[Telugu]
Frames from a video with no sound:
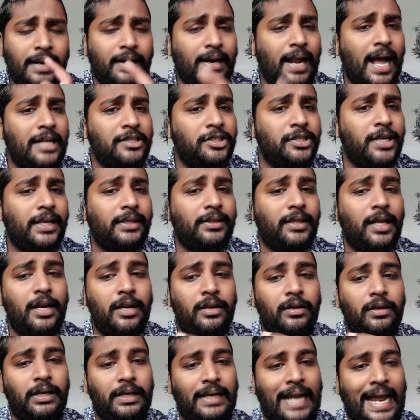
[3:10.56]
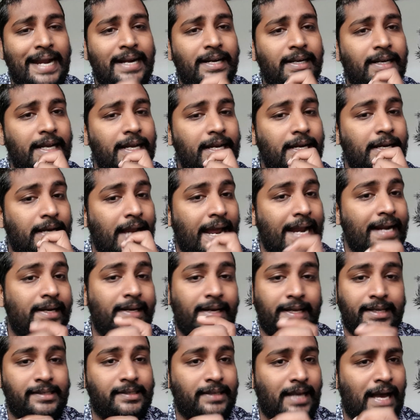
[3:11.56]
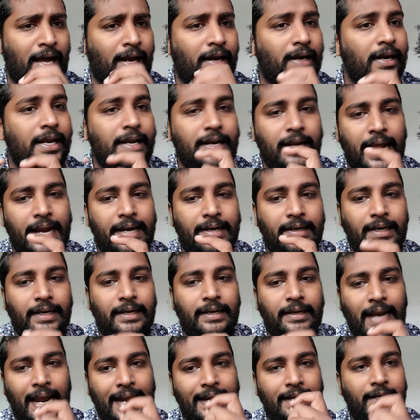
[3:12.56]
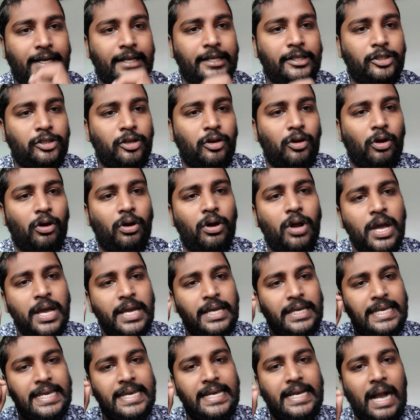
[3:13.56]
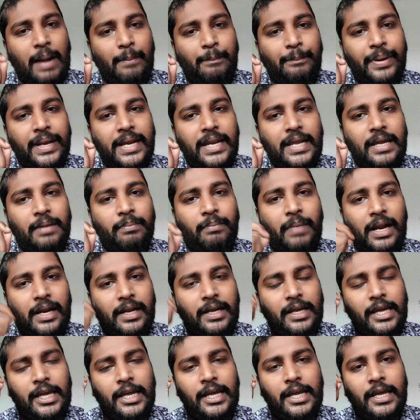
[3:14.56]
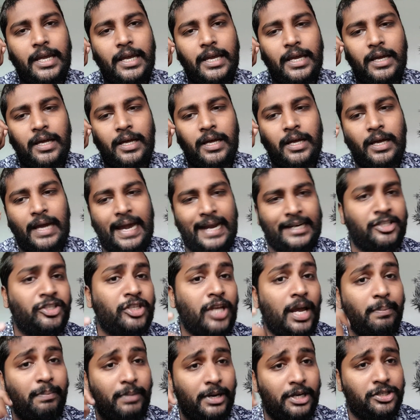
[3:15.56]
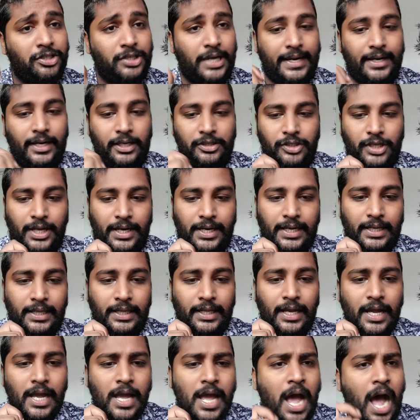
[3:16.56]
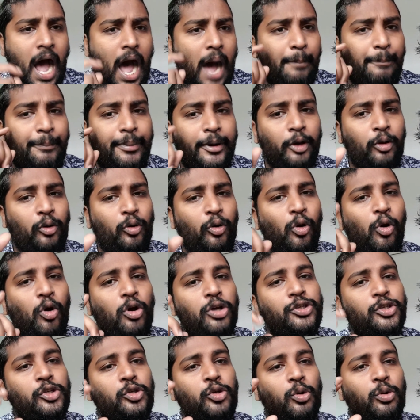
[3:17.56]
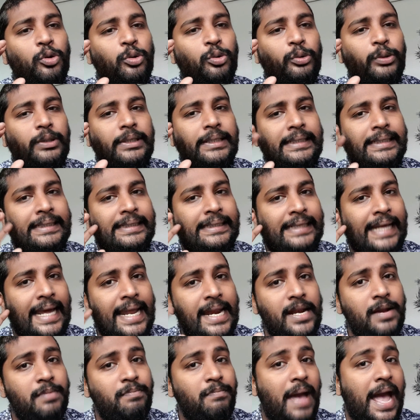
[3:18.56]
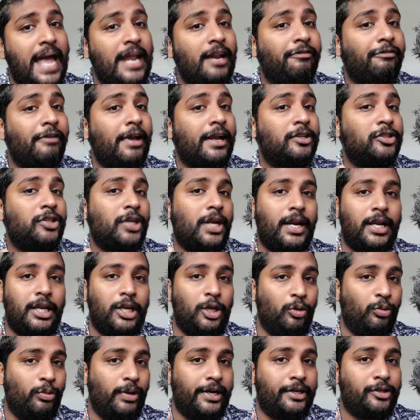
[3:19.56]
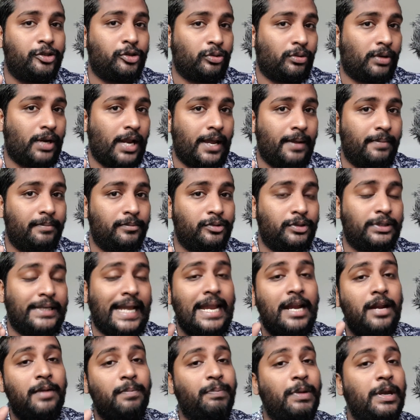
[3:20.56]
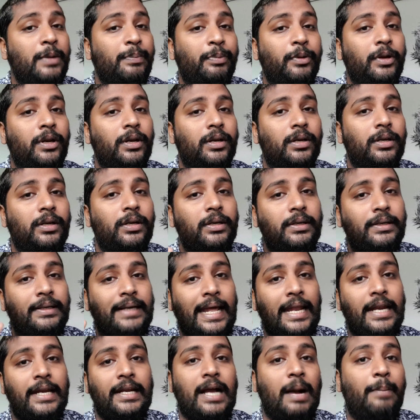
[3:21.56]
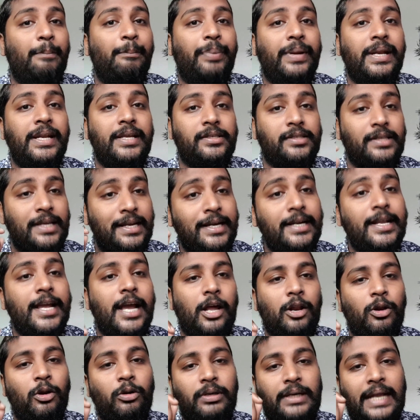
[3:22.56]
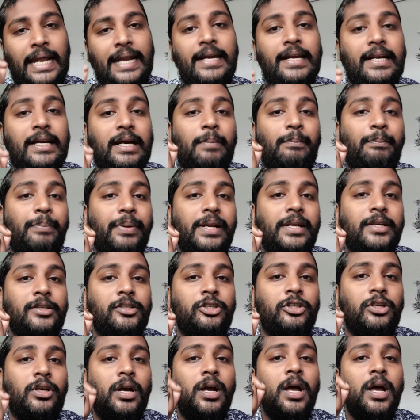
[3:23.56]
రాజరతన్ నైన్టీన్ నైంటీస్ అర్లీ నైన్టీన్ నైంటీస్లో ఈ కంపెనీ మనకి ఎస్టాబ్లిష్ చేయటం జరిగింది అప్పుడు క్లోజ్ టు టెన్ మ్యానుఫ్యాక్చరింగ్ యూనిట్స్ ఉన్నాయి టెన్ పీపుల్ టెన్ కంపెనీస్ ఇండియాలో టెన్ కంపెనీస్